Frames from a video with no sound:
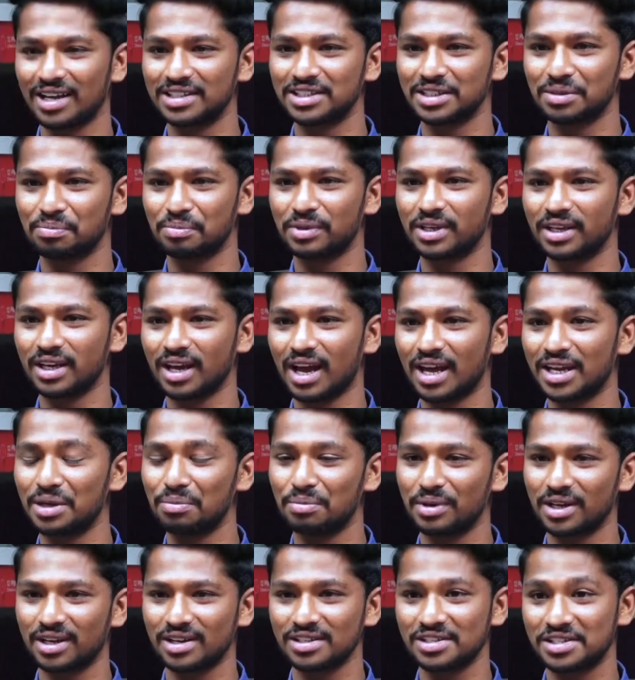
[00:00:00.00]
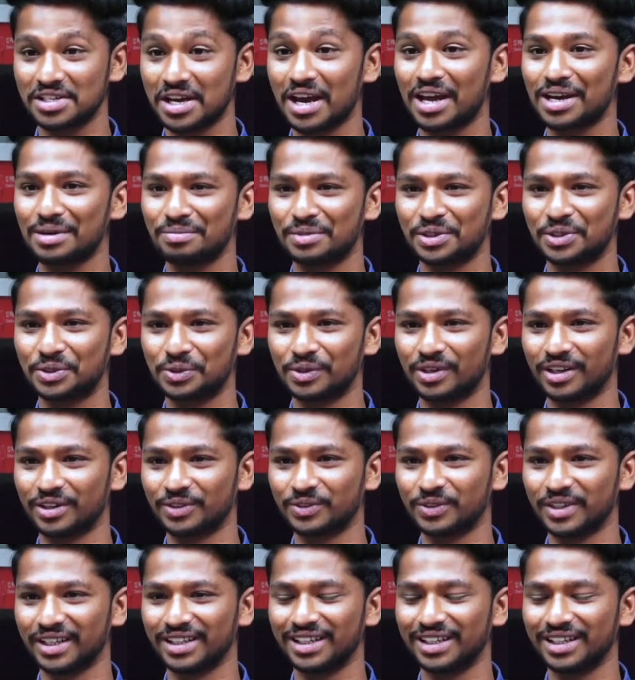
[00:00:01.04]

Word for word: అని చెప్పి అనే పేరెంట్స్ చాలామంది ఉన్నారు